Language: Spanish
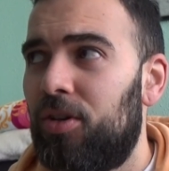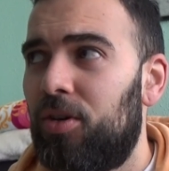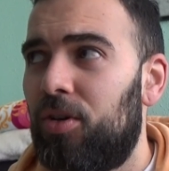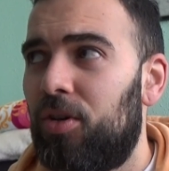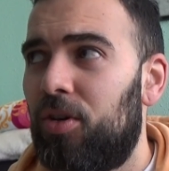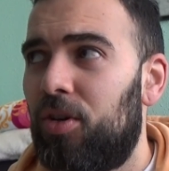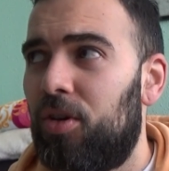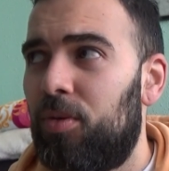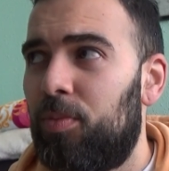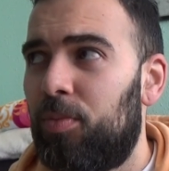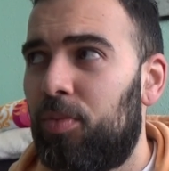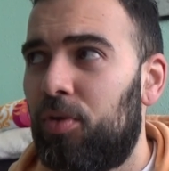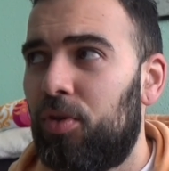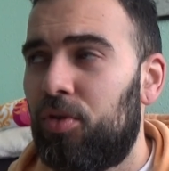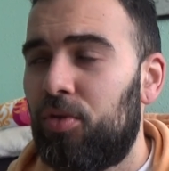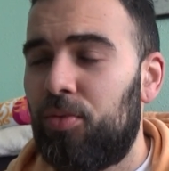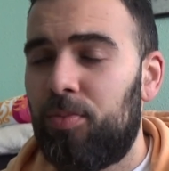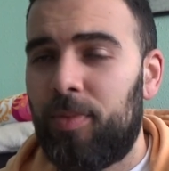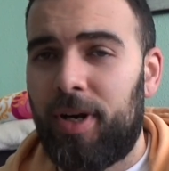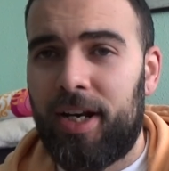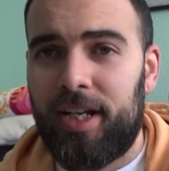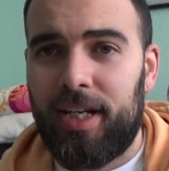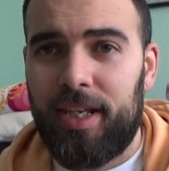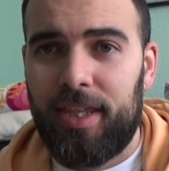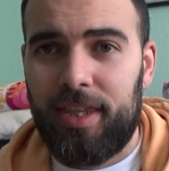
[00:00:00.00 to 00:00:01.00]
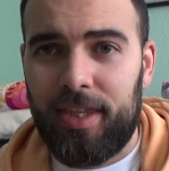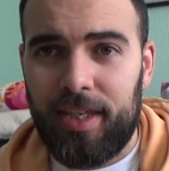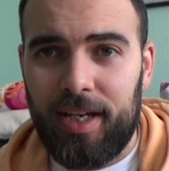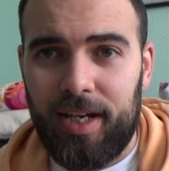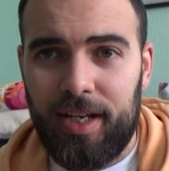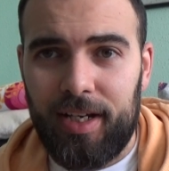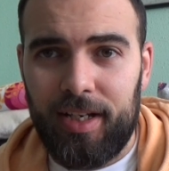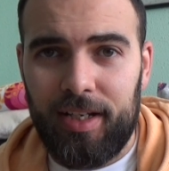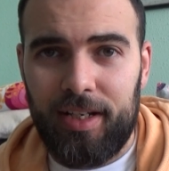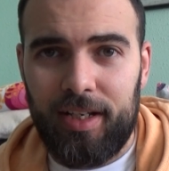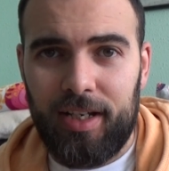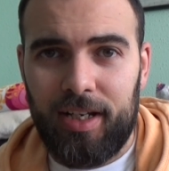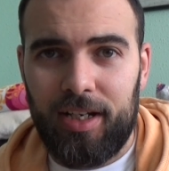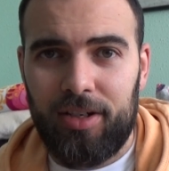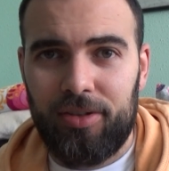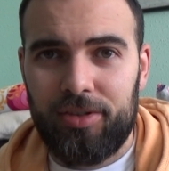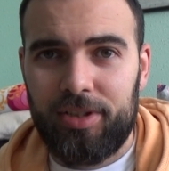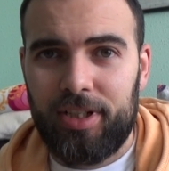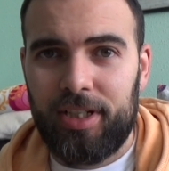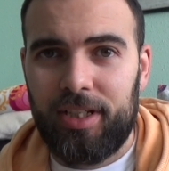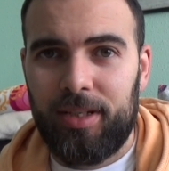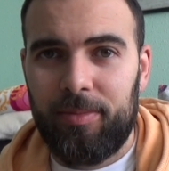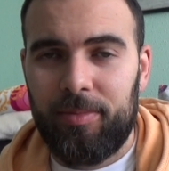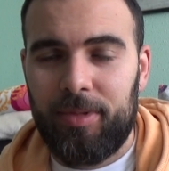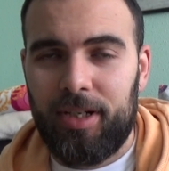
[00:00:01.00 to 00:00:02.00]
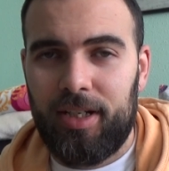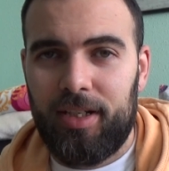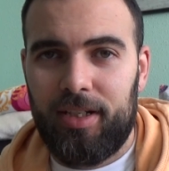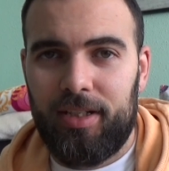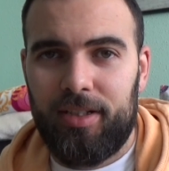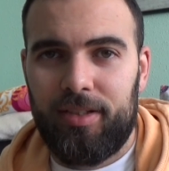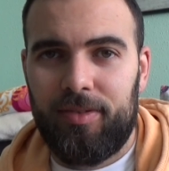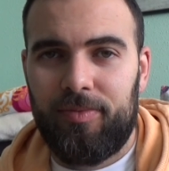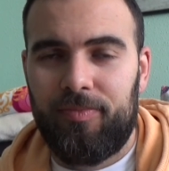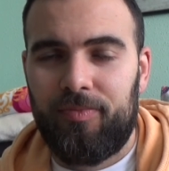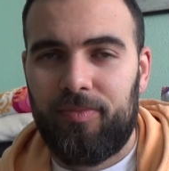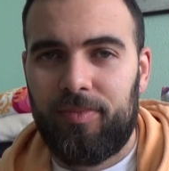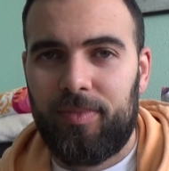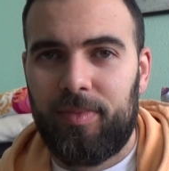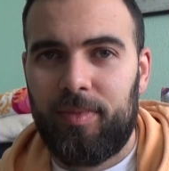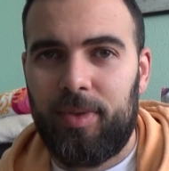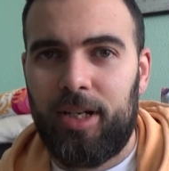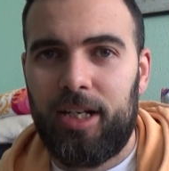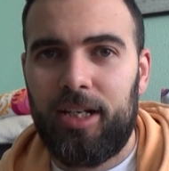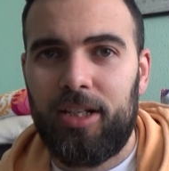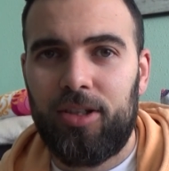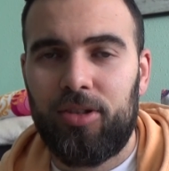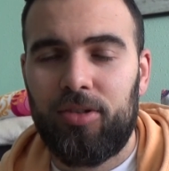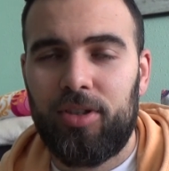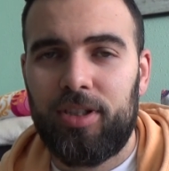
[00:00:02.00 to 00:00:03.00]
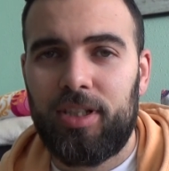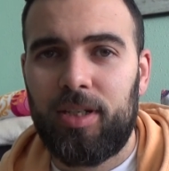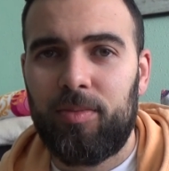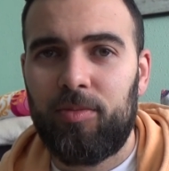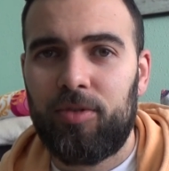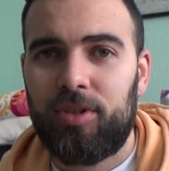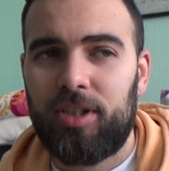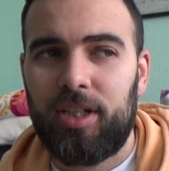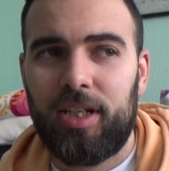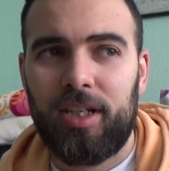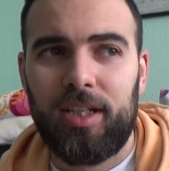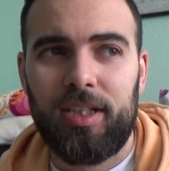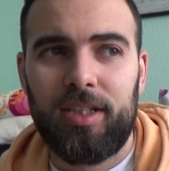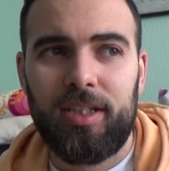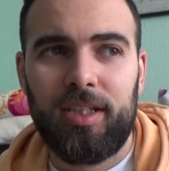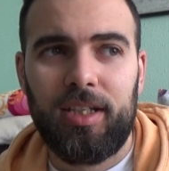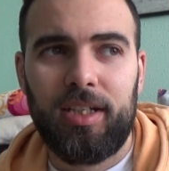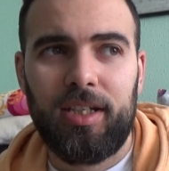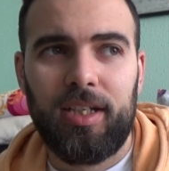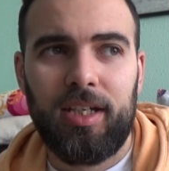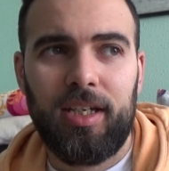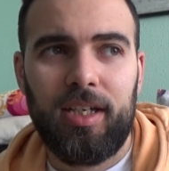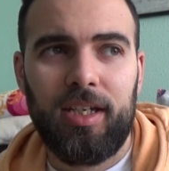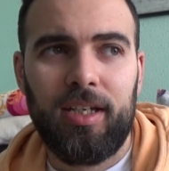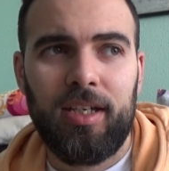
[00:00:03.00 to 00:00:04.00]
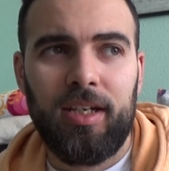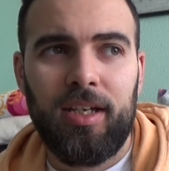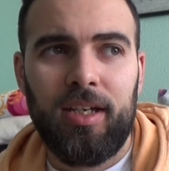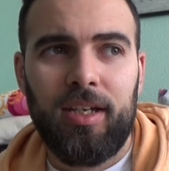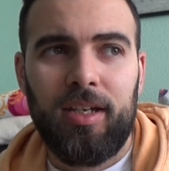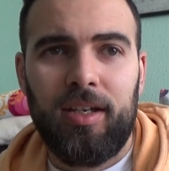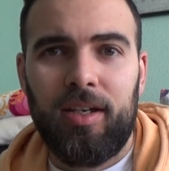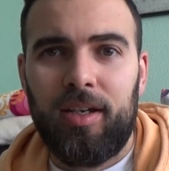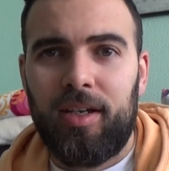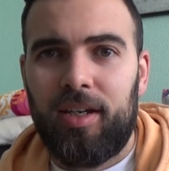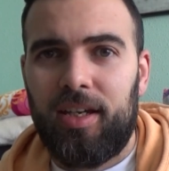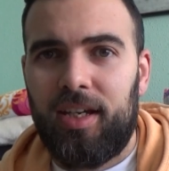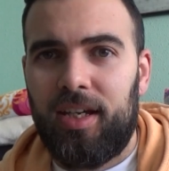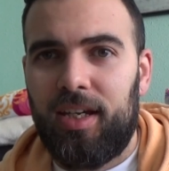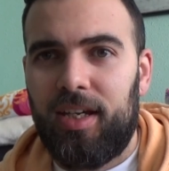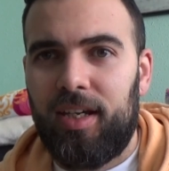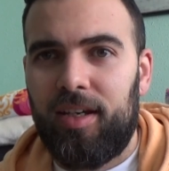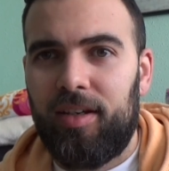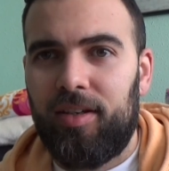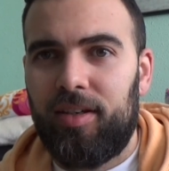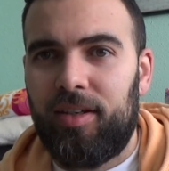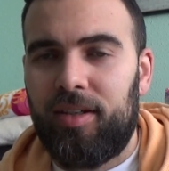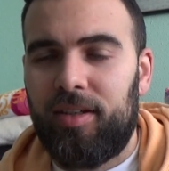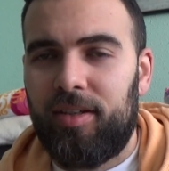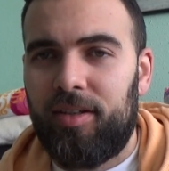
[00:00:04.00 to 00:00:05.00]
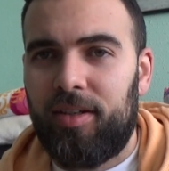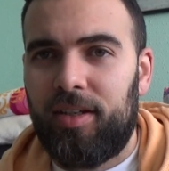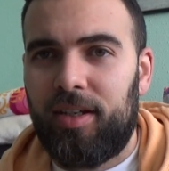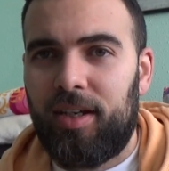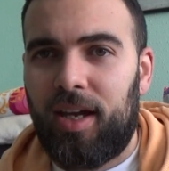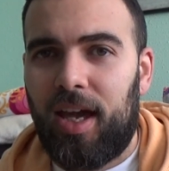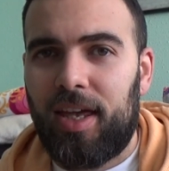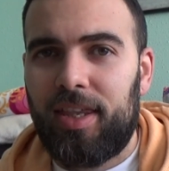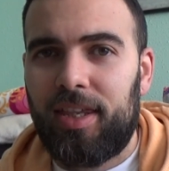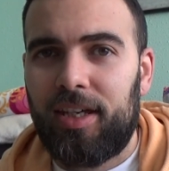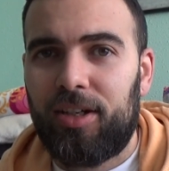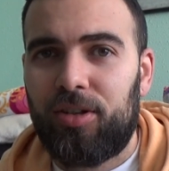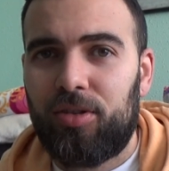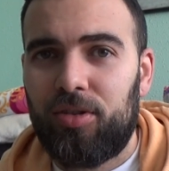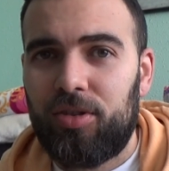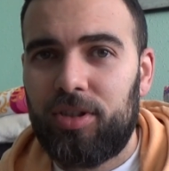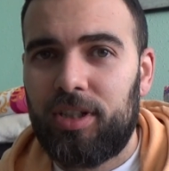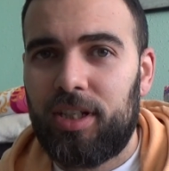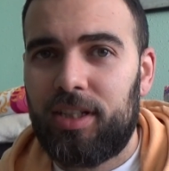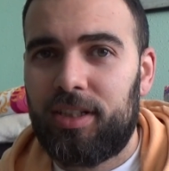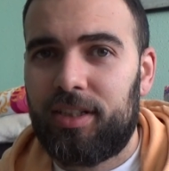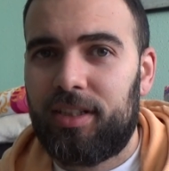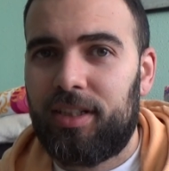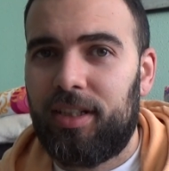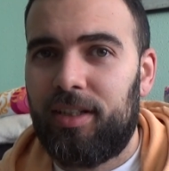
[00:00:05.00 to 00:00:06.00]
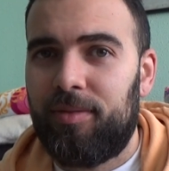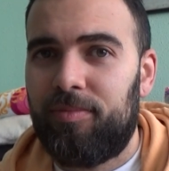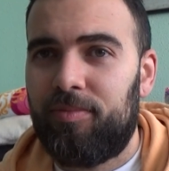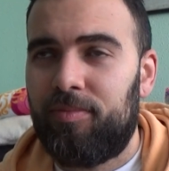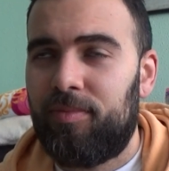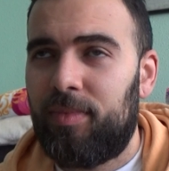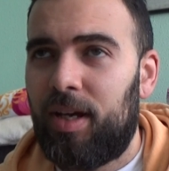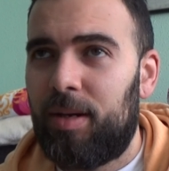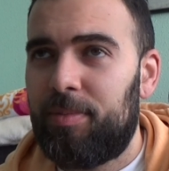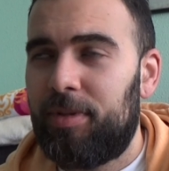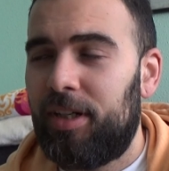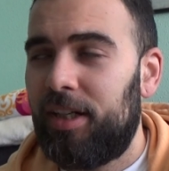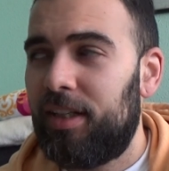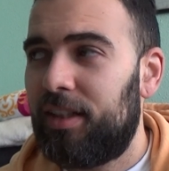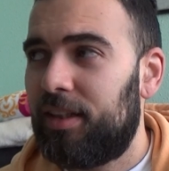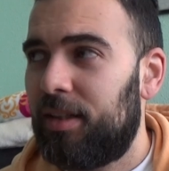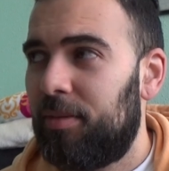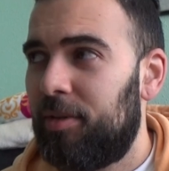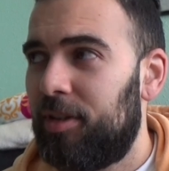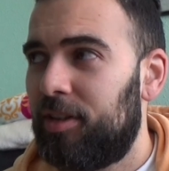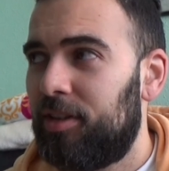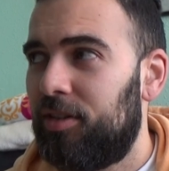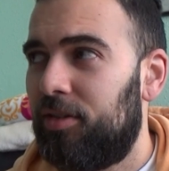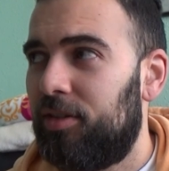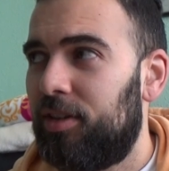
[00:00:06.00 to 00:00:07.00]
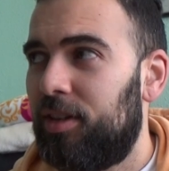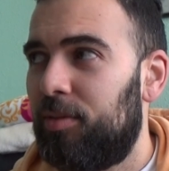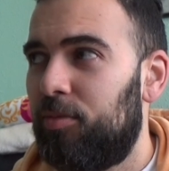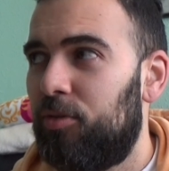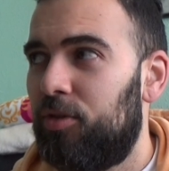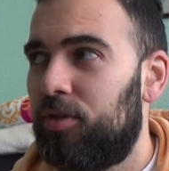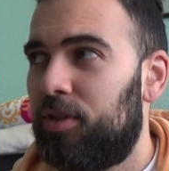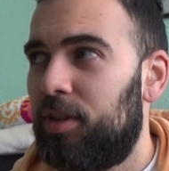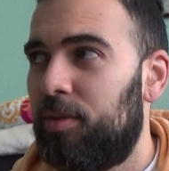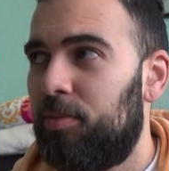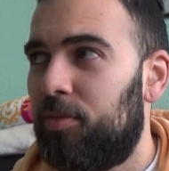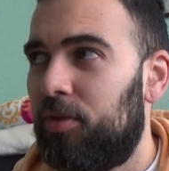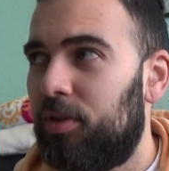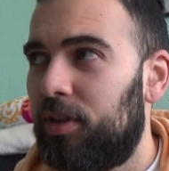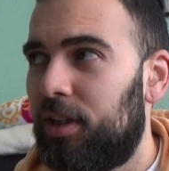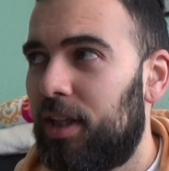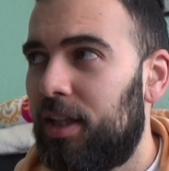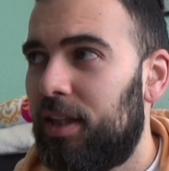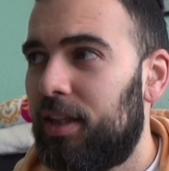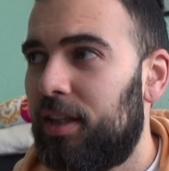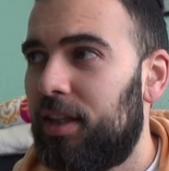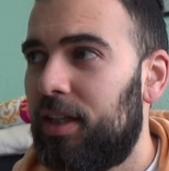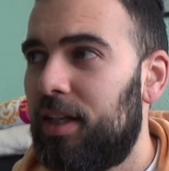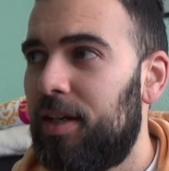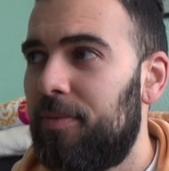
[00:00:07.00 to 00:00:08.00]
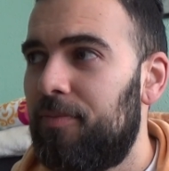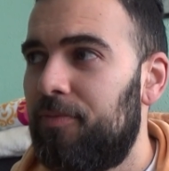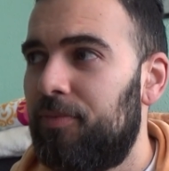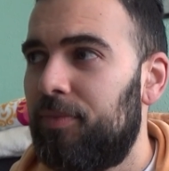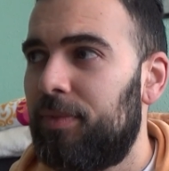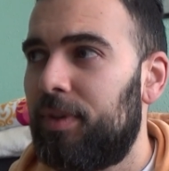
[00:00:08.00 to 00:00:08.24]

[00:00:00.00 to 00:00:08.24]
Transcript: o por humanizar a los animales. ¿vale? Entonces hay mucha gente que eh, hace cosas que aparentemente no tienen mucha importancia,